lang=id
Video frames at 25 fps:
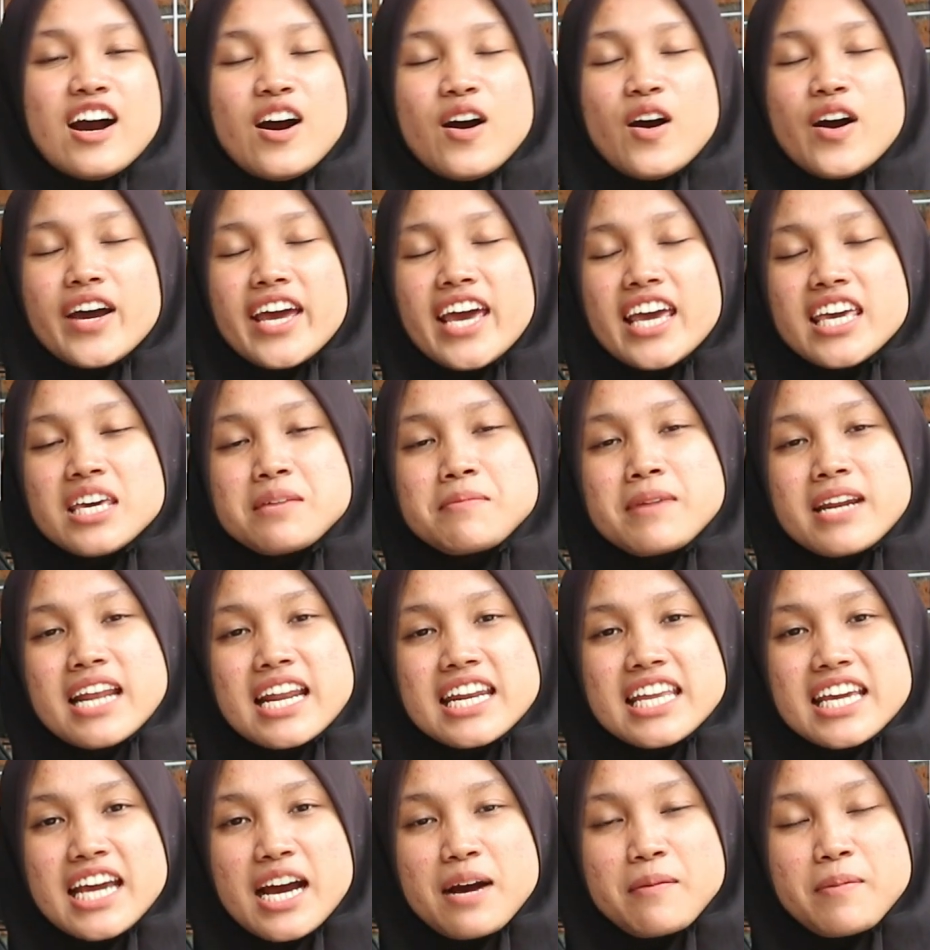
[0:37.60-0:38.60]
Oke, gimana
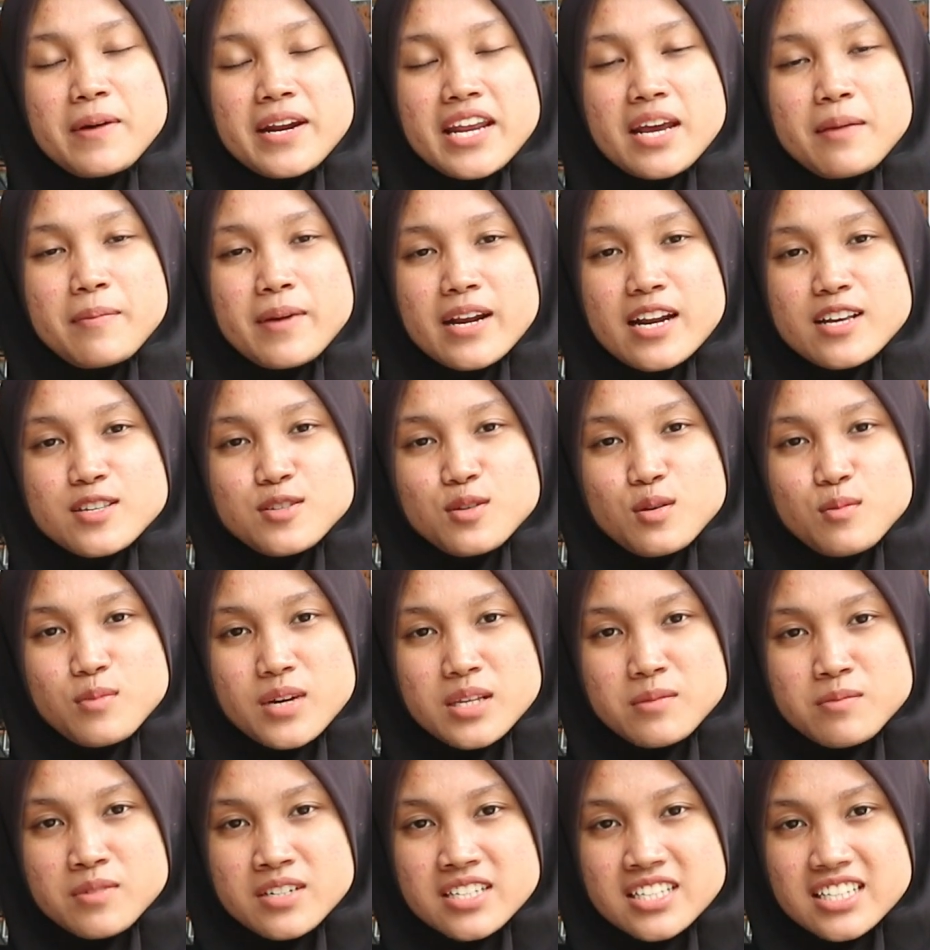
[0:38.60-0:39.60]
nih kabarnya para
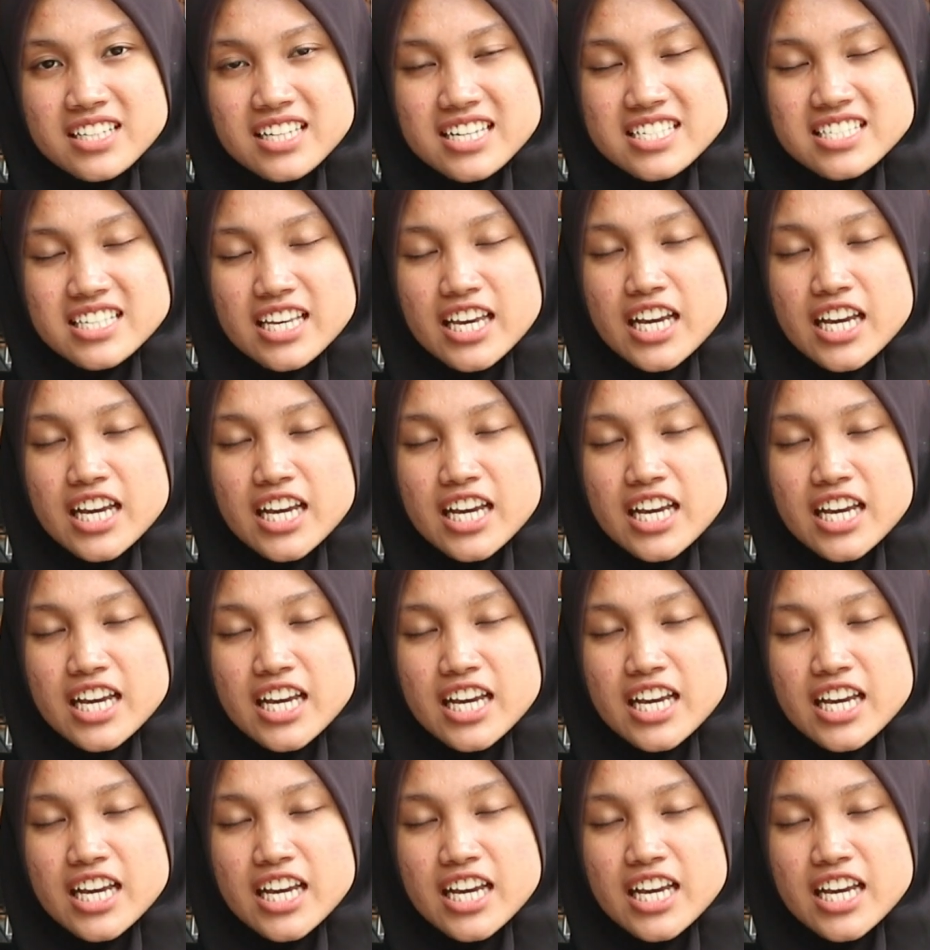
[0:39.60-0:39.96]
sobat bediler?